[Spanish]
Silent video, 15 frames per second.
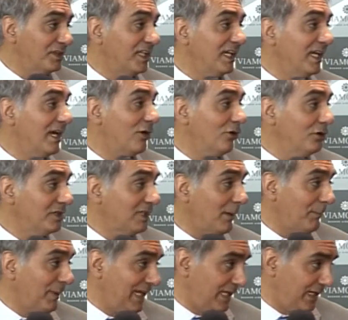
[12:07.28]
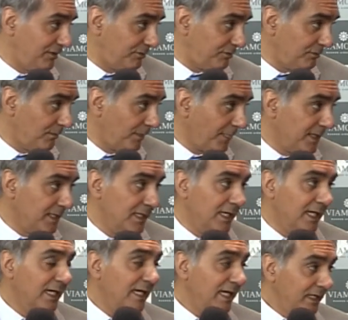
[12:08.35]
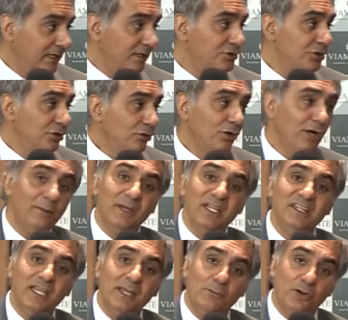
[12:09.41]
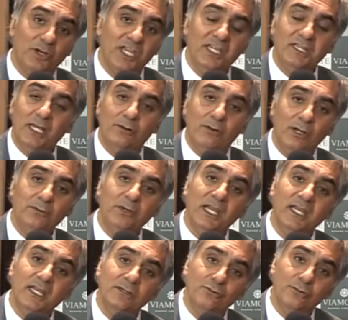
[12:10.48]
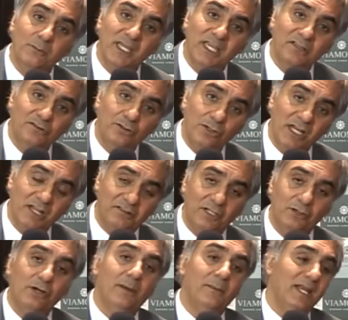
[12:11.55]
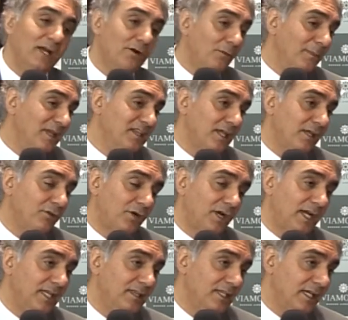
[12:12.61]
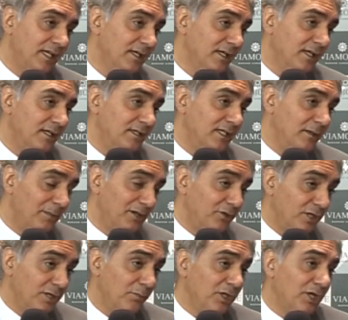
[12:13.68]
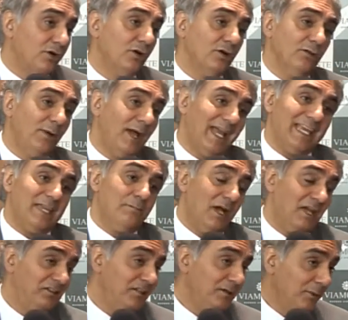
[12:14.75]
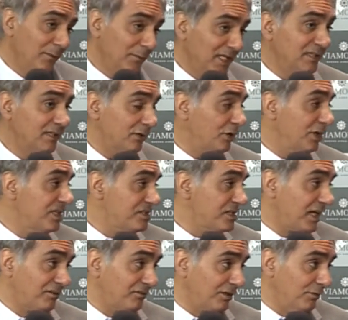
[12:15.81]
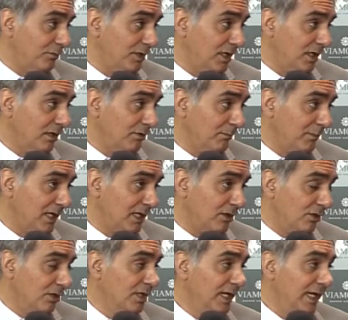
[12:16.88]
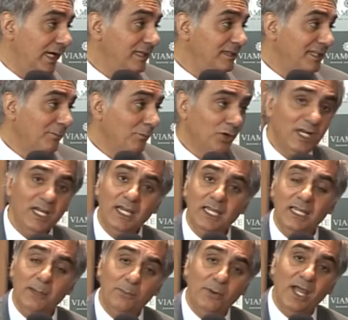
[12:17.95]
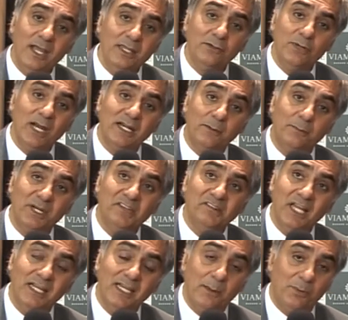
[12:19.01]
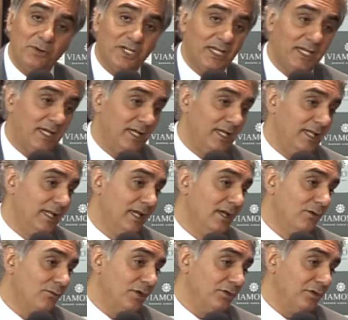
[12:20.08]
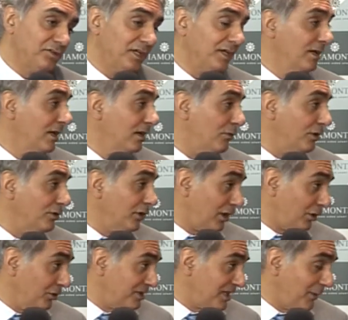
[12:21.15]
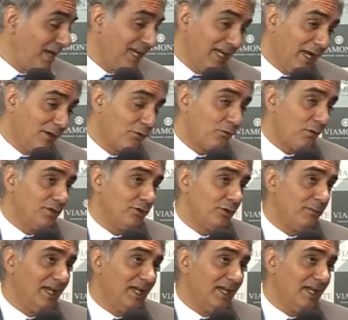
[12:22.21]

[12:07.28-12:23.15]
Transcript: tienen contra Pérez, que yo lo que me temo, y esta no es una inquietud mía sola, sino que me la ha comentado gente del periodismo de Córdoba y masivamente los hinchas que se comunican conmigo, el temor es que después haya una represalia, porque contra Belgrano. Cuando, contra Belgrano, cuando